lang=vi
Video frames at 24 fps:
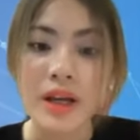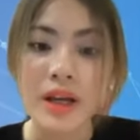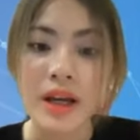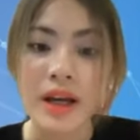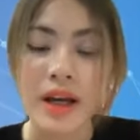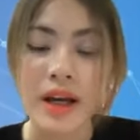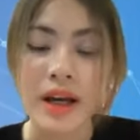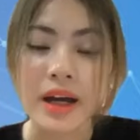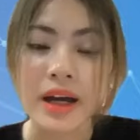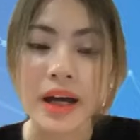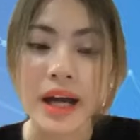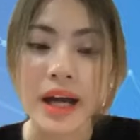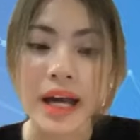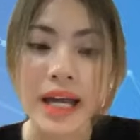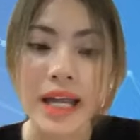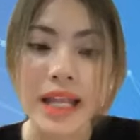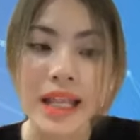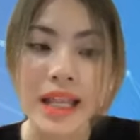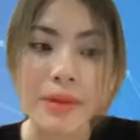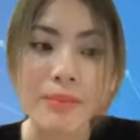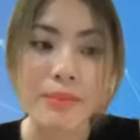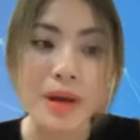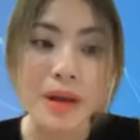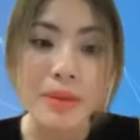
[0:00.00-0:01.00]
à, hay
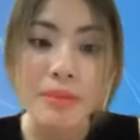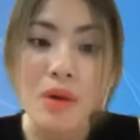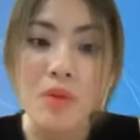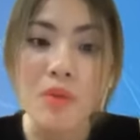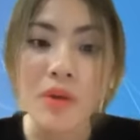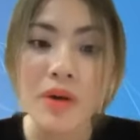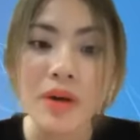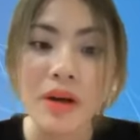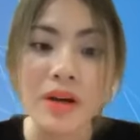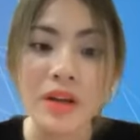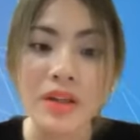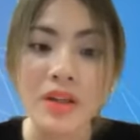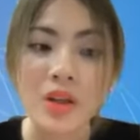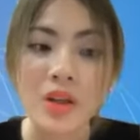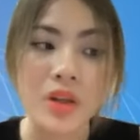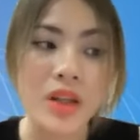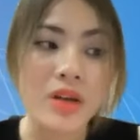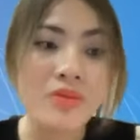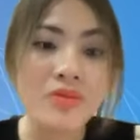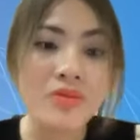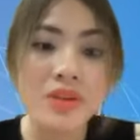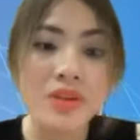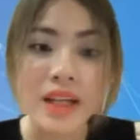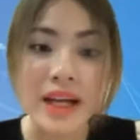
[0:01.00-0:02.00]
là máy móc nó
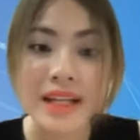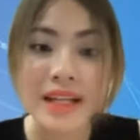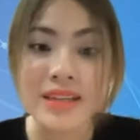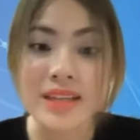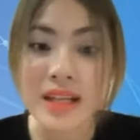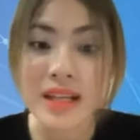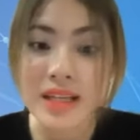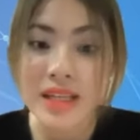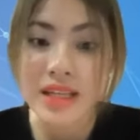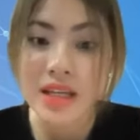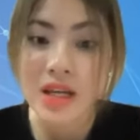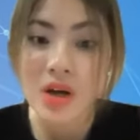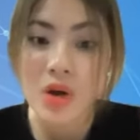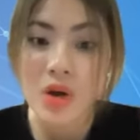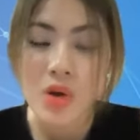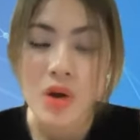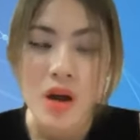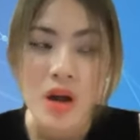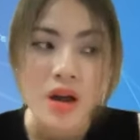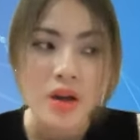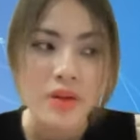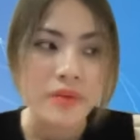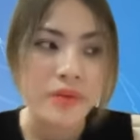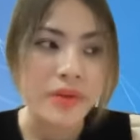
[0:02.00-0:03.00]
đang vận hành rất là nhiều,
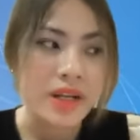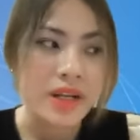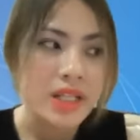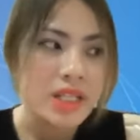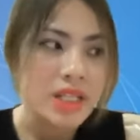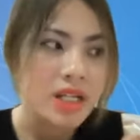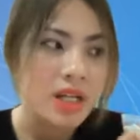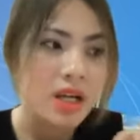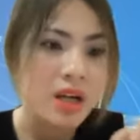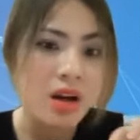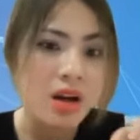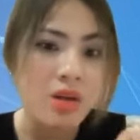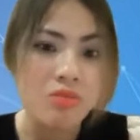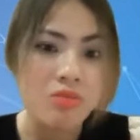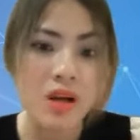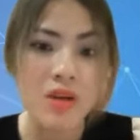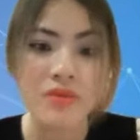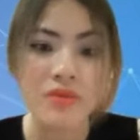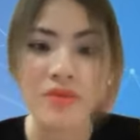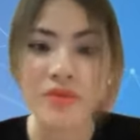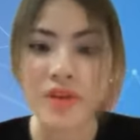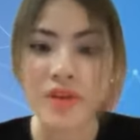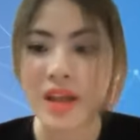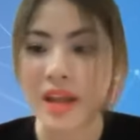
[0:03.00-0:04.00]
và anh chị không
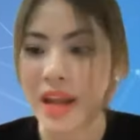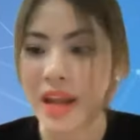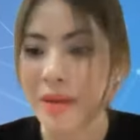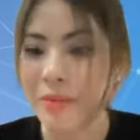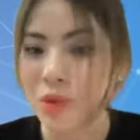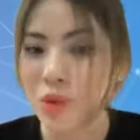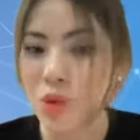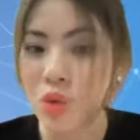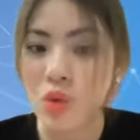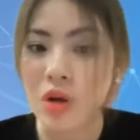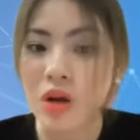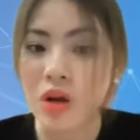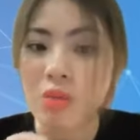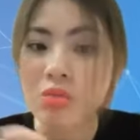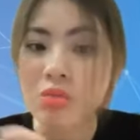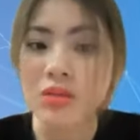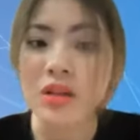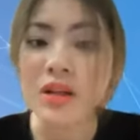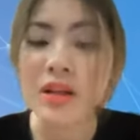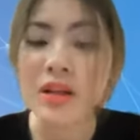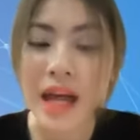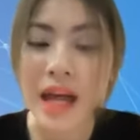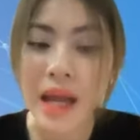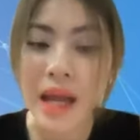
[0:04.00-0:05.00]
cần phải làm thủ công
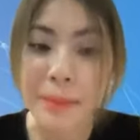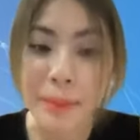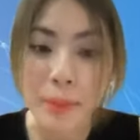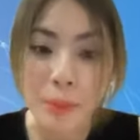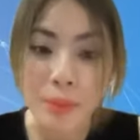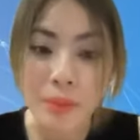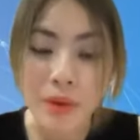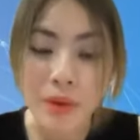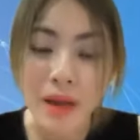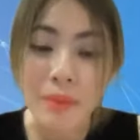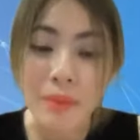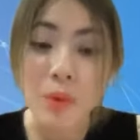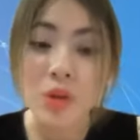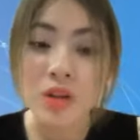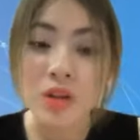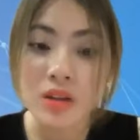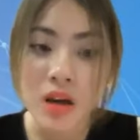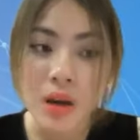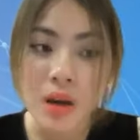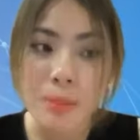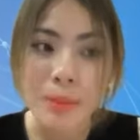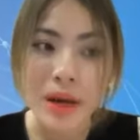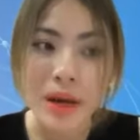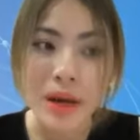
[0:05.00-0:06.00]
từng cái cái một
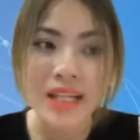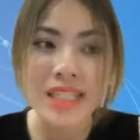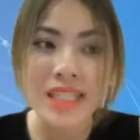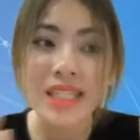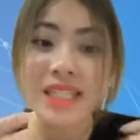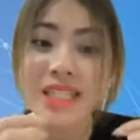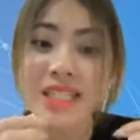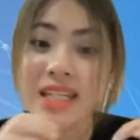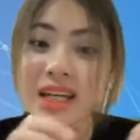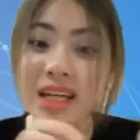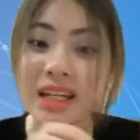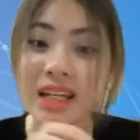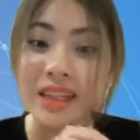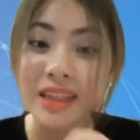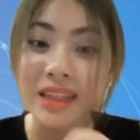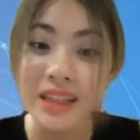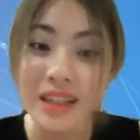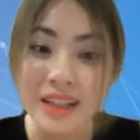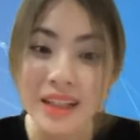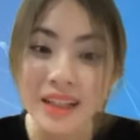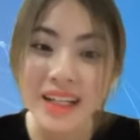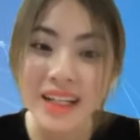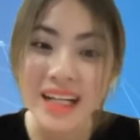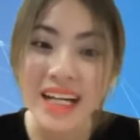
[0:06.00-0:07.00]
nữa, mà anh chị chỉ cần
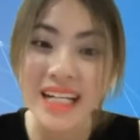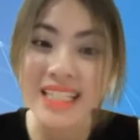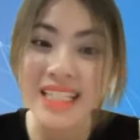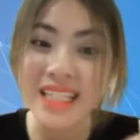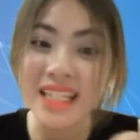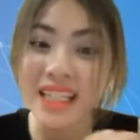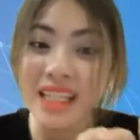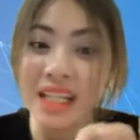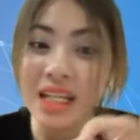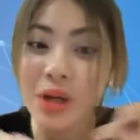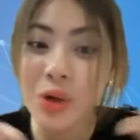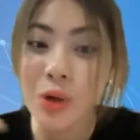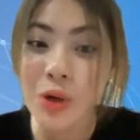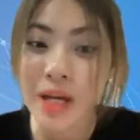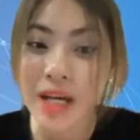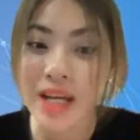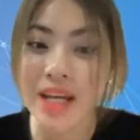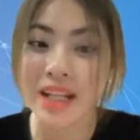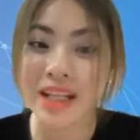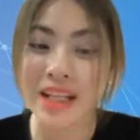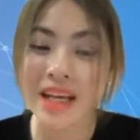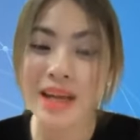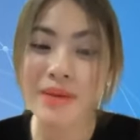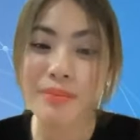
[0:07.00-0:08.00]
đứng, anh chị điều
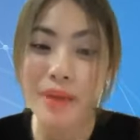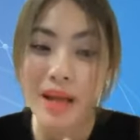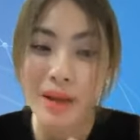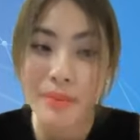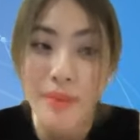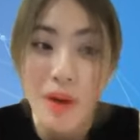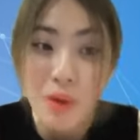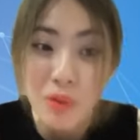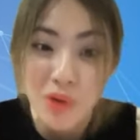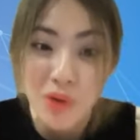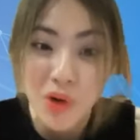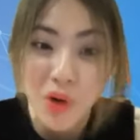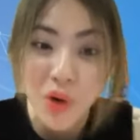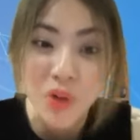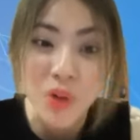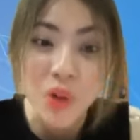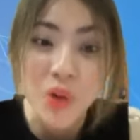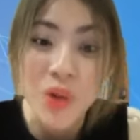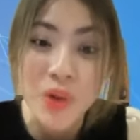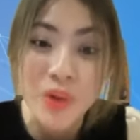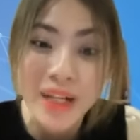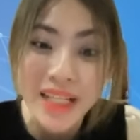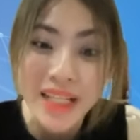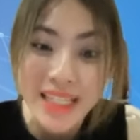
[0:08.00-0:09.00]
khiển cái máy móc đó
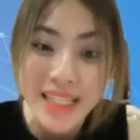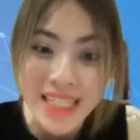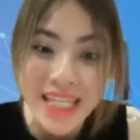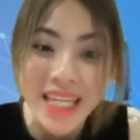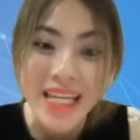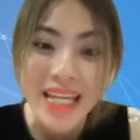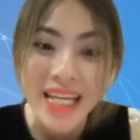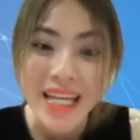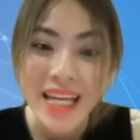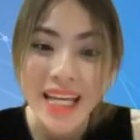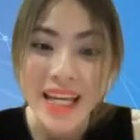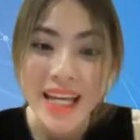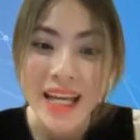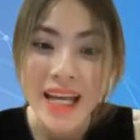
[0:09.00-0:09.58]
thôi đúng không anh chị?